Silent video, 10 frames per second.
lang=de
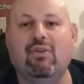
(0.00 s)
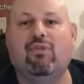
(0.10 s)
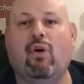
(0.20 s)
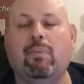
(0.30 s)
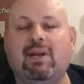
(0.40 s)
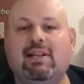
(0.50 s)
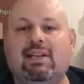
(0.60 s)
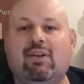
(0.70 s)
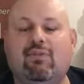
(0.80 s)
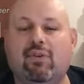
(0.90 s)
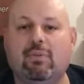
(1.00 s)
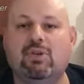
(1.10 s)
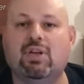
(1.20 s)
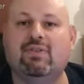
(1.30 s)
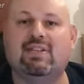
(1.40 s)
vorbildliche
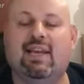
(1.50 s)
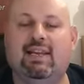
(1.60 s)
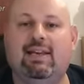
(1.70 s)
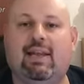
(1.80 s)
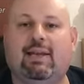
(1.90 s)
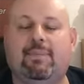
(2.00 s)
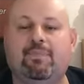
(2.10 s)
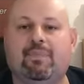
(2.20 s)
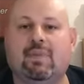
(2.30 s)
Firmenchefs kennenlernen.